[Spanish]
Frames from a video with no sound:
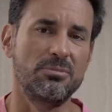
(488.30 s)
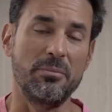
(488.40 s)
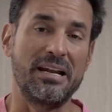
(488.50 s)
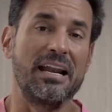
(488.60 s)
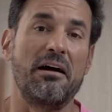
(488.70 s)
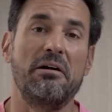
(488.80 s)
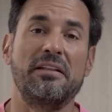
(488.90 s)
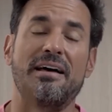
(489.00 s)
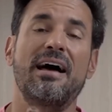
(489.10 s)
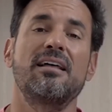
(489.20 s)
Pues mira, la
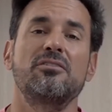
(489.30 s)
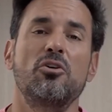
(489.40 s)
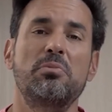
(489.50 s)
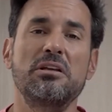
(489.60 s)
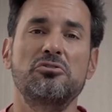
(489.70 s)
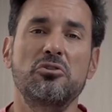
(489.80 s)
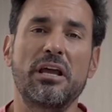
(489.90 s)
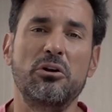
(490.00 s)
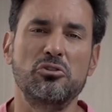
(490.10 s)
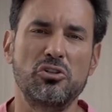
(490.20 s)
verdad, yo pienso
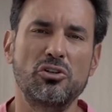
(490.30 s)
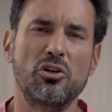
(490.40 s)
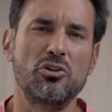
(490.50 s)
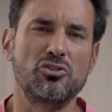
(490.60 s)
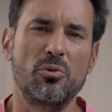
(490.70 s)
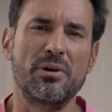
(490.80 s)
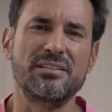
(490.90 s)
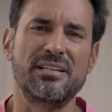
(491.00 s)
que nosotros los hombres